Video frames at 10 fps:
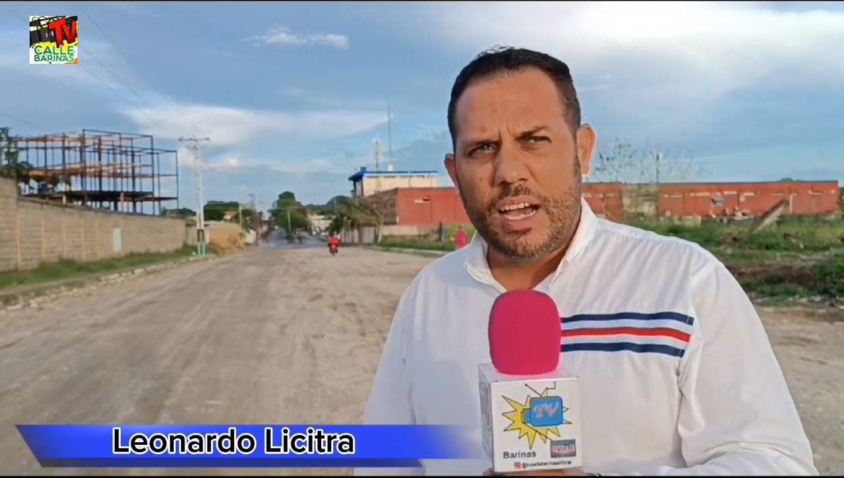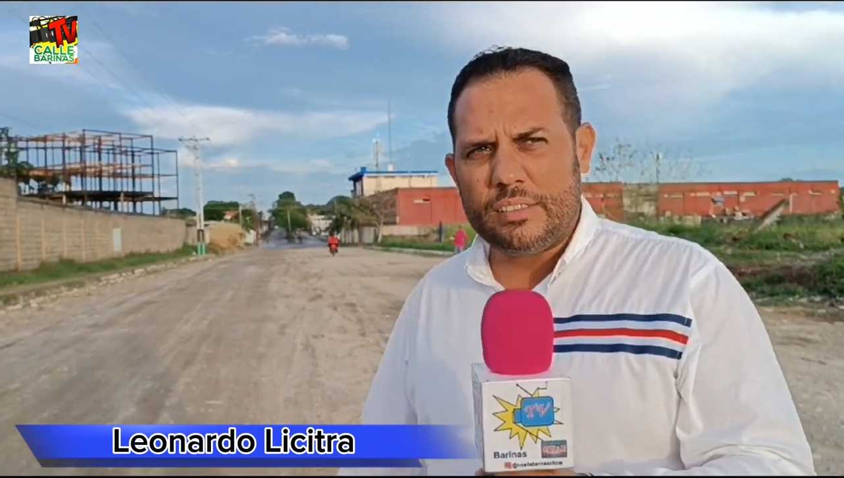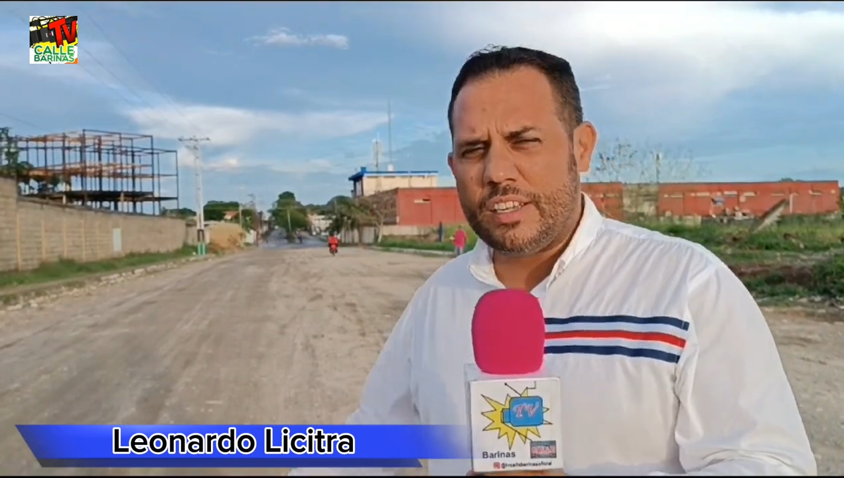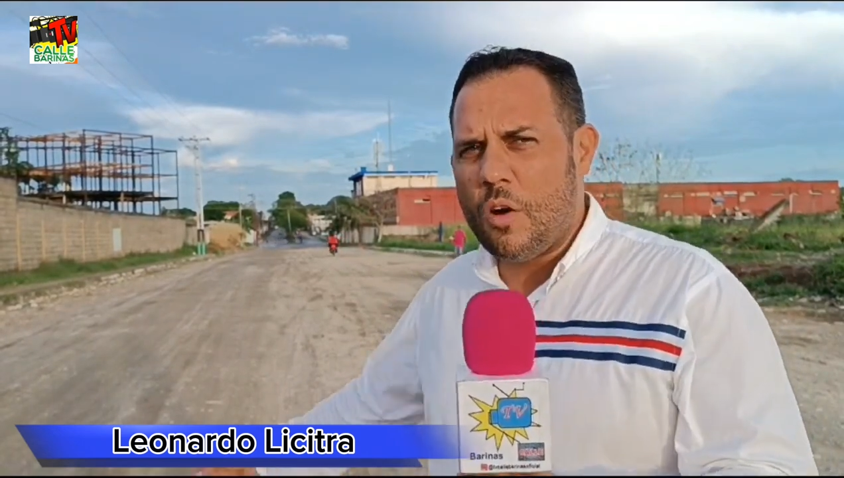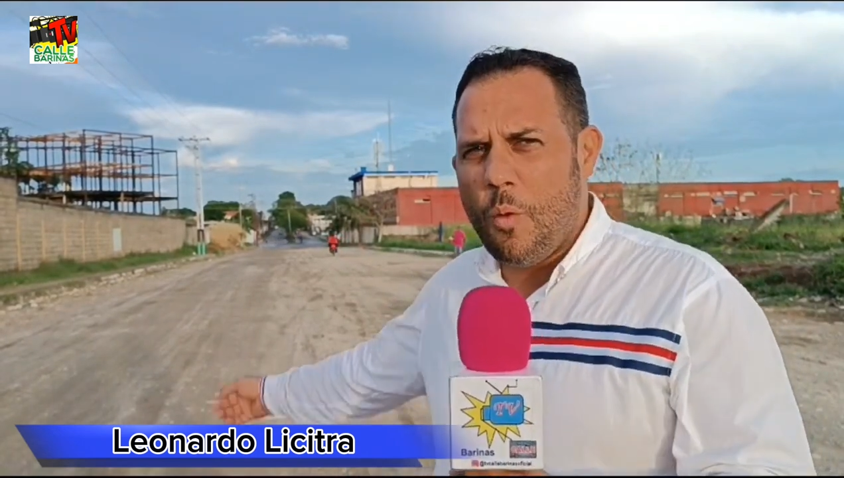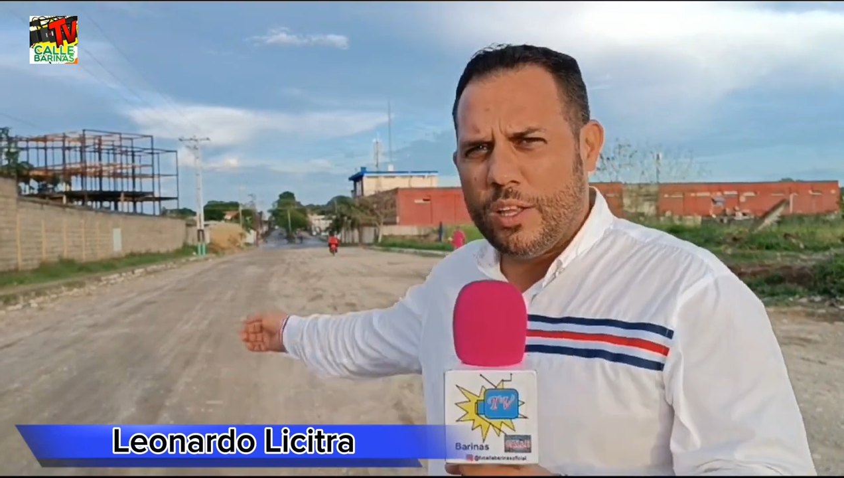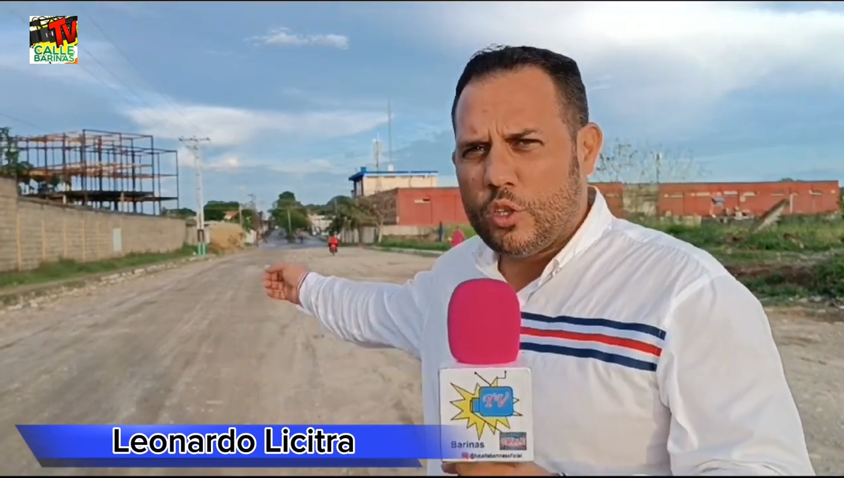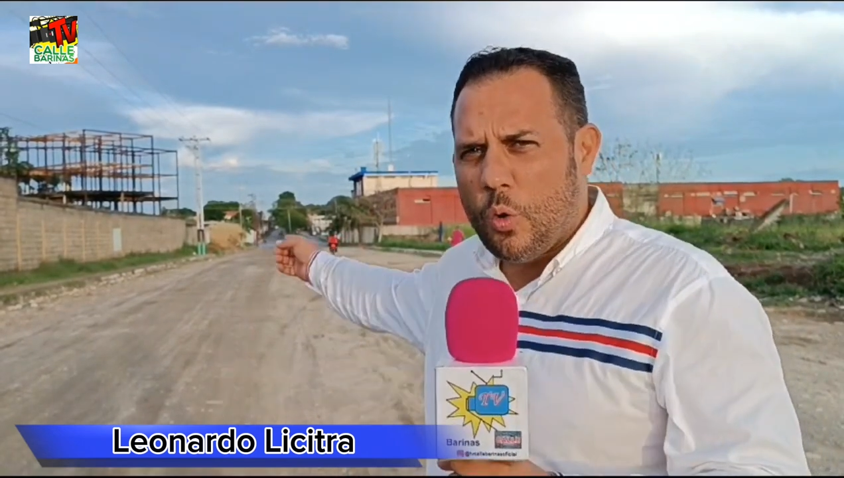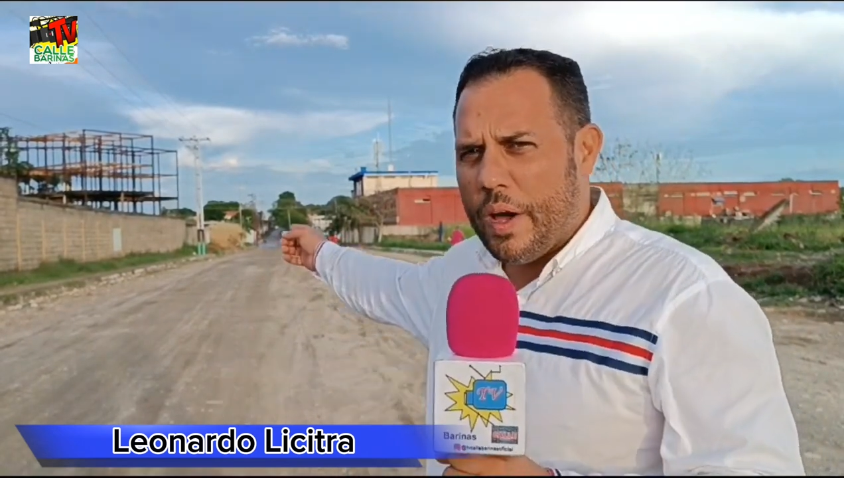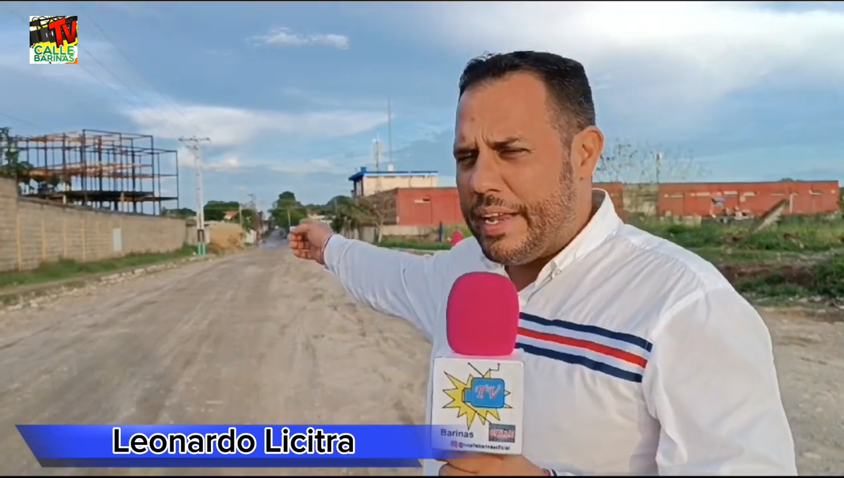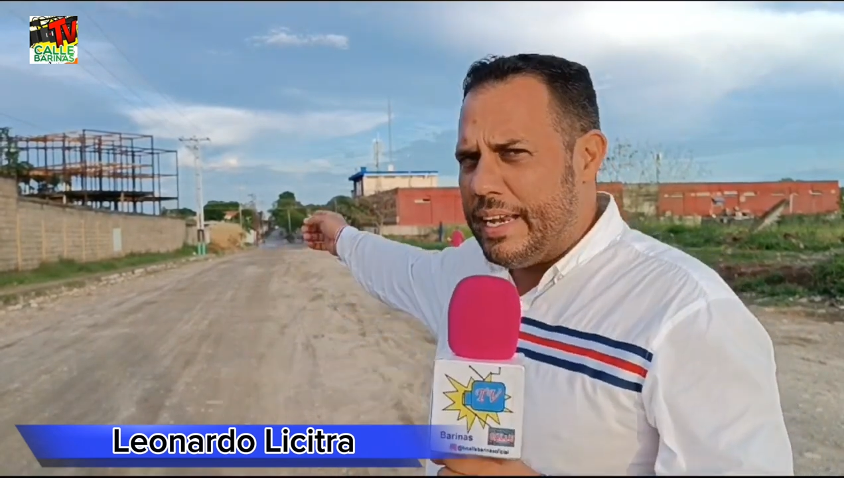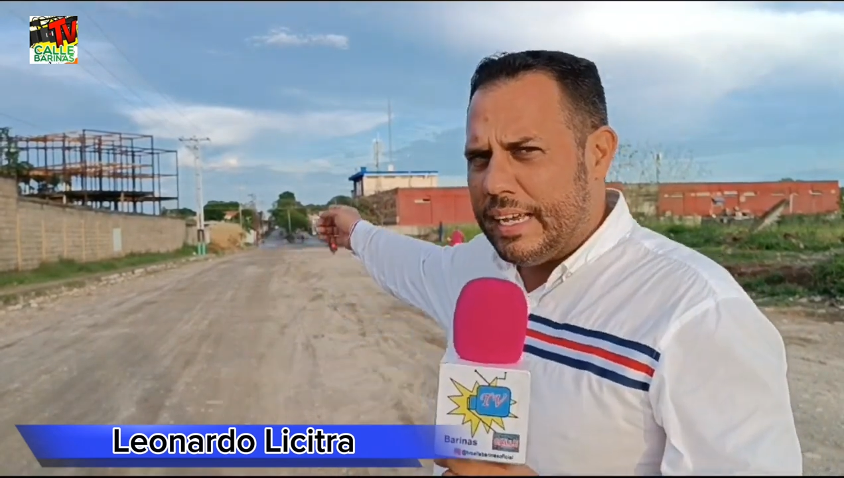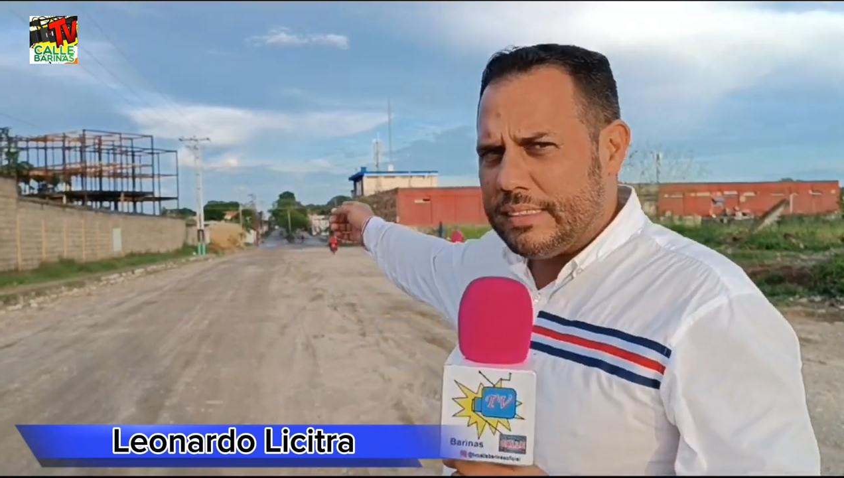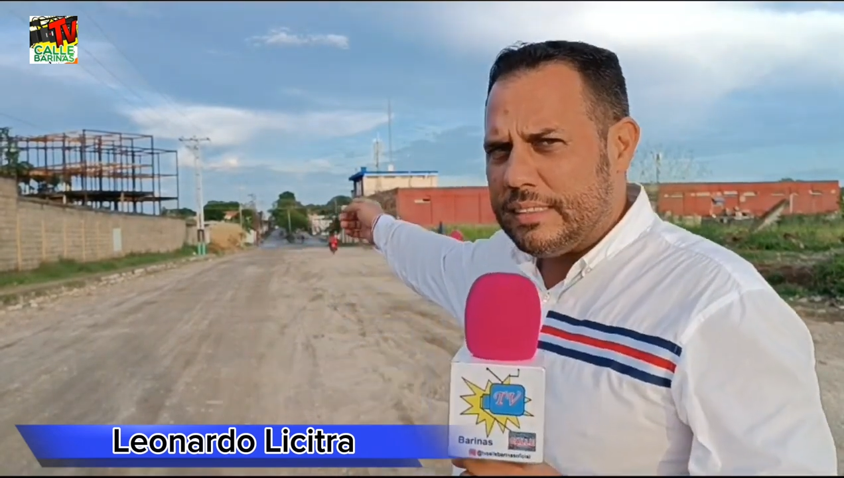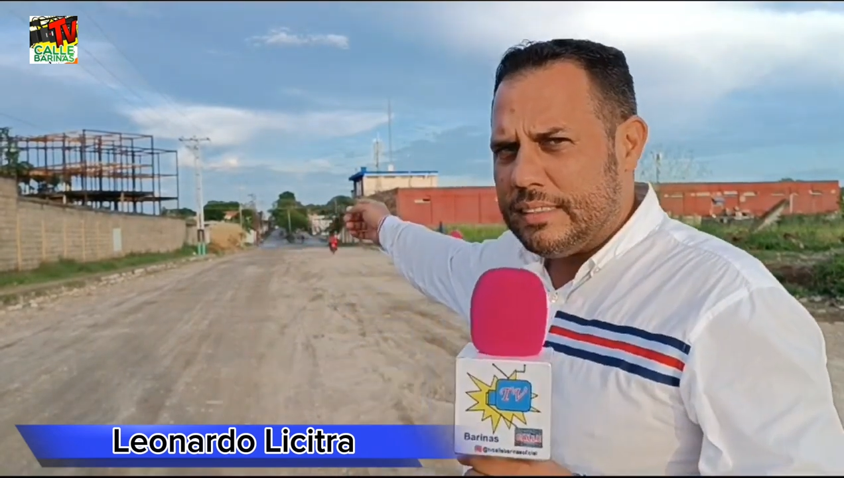Así como
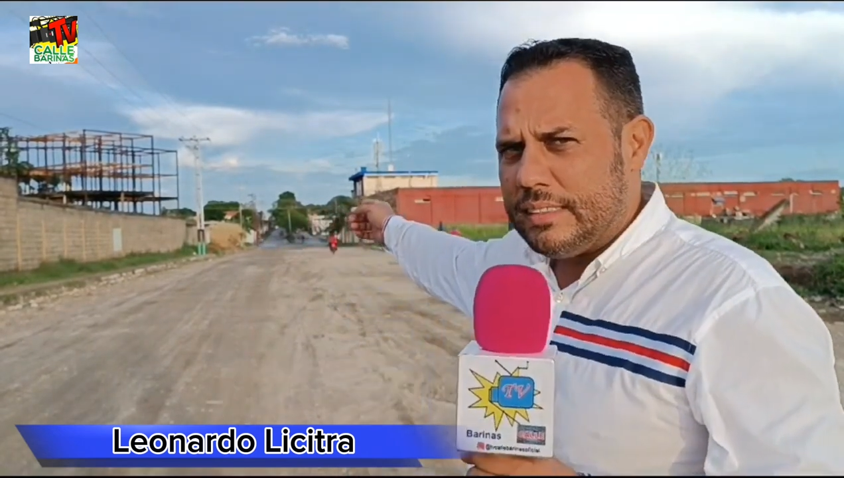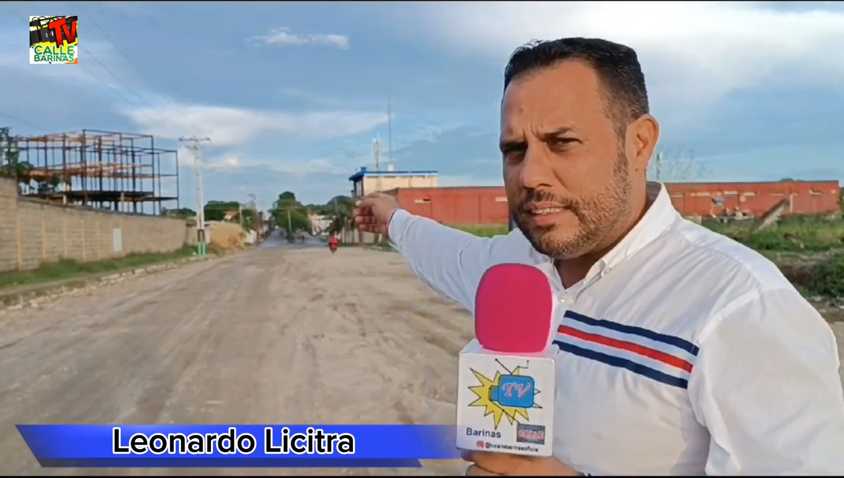Altovarinas,